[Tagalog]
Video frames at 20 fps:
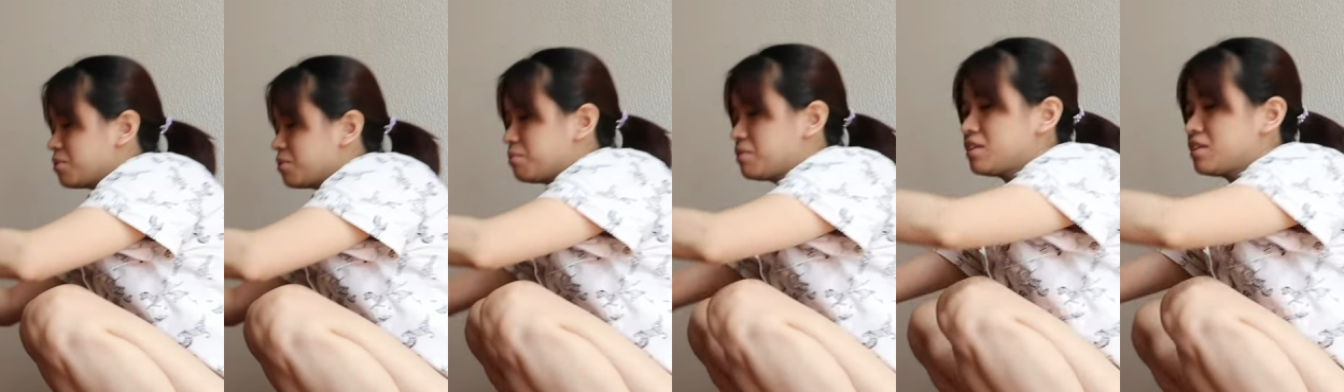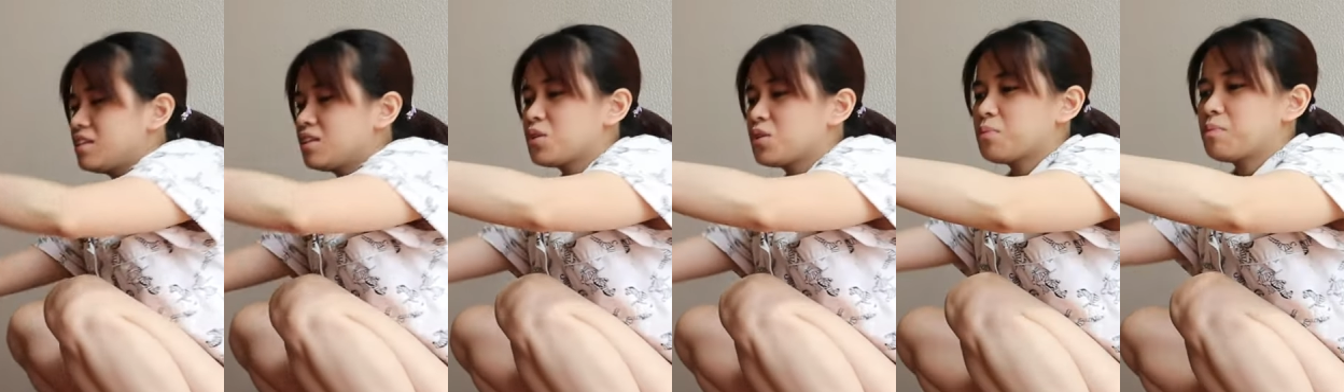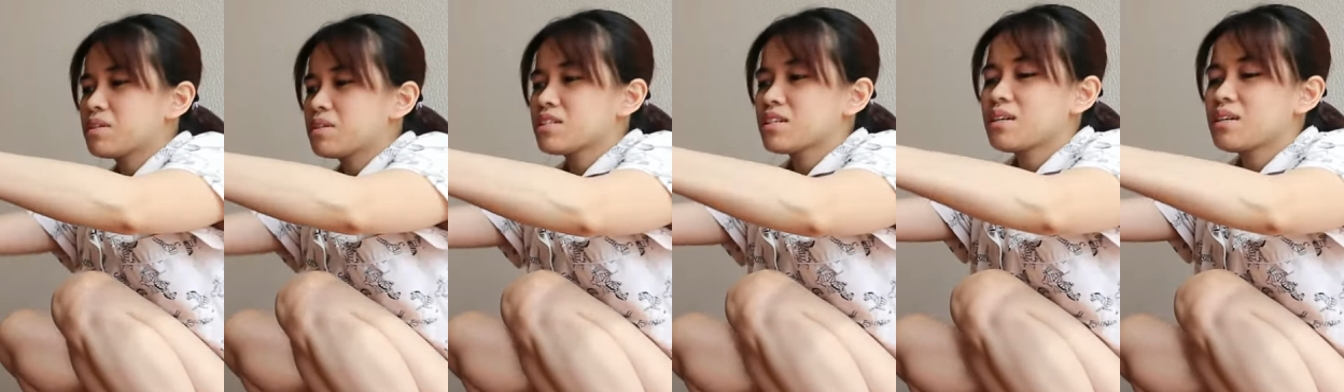yung binili ko
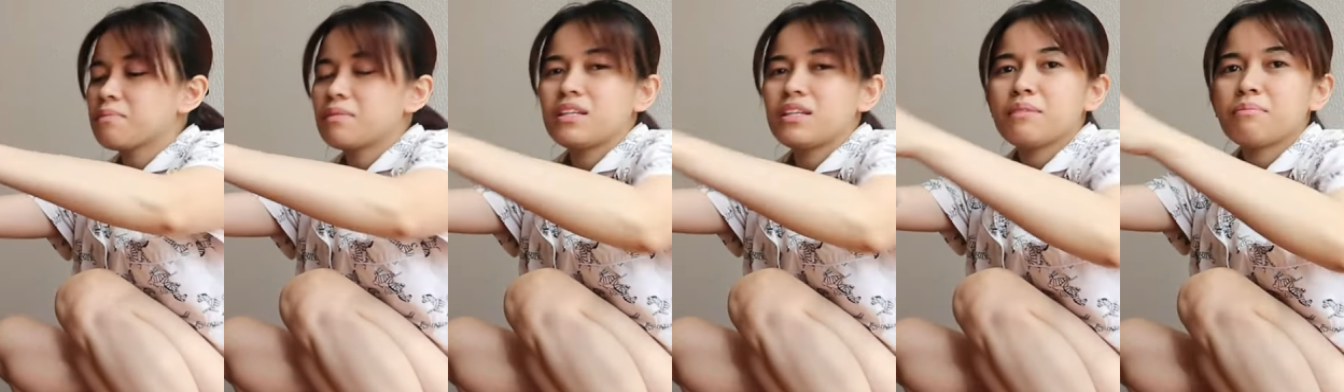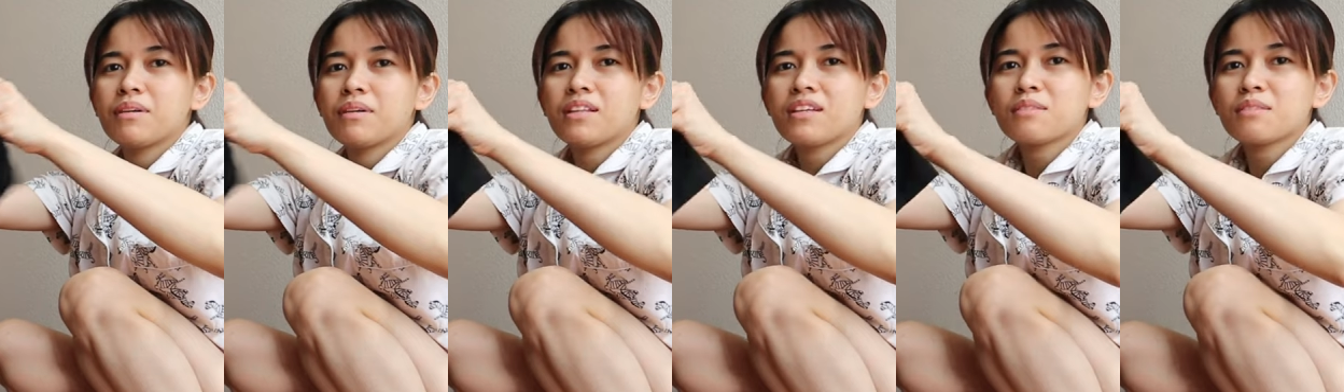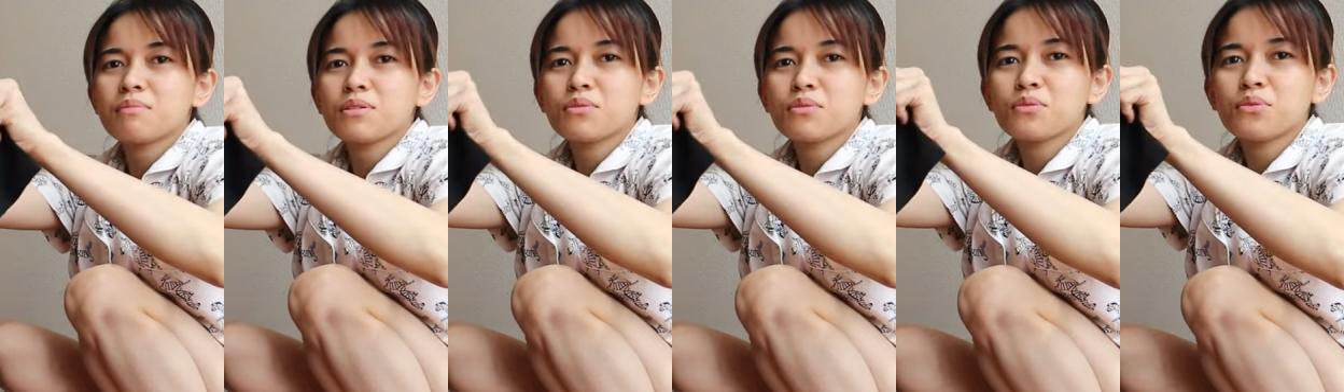pa sa
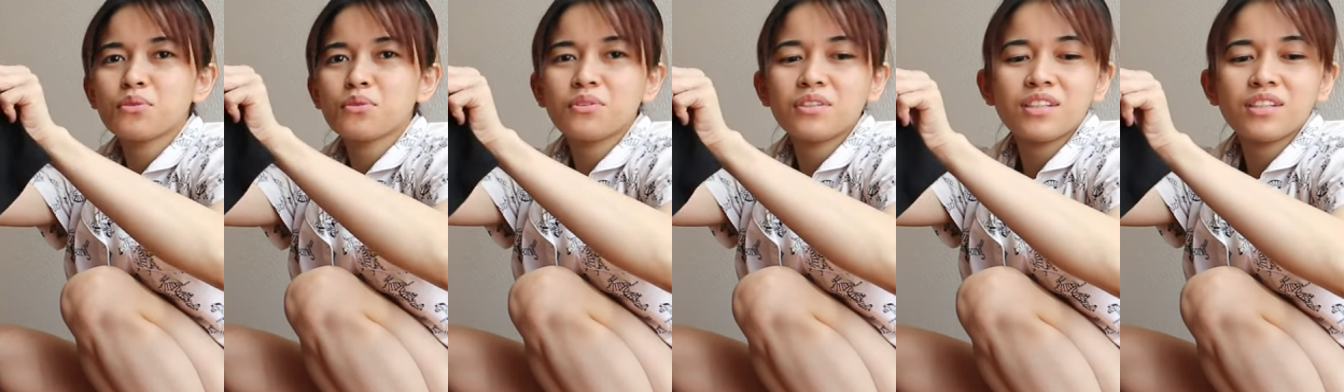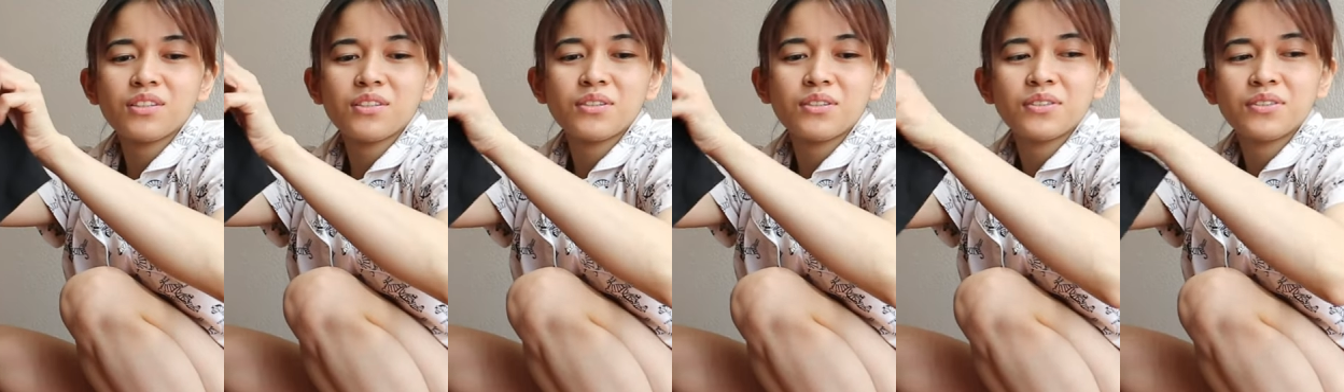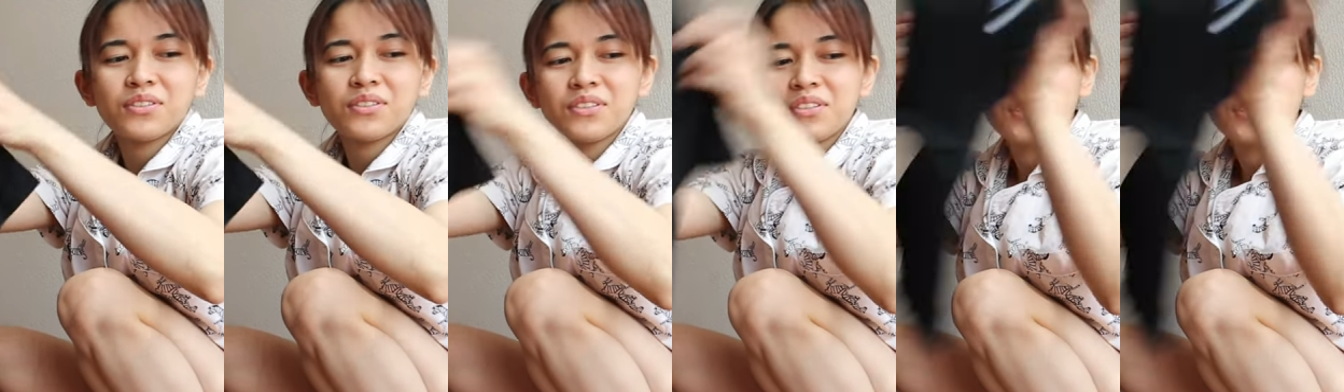Pilipinas, masusot ko na to.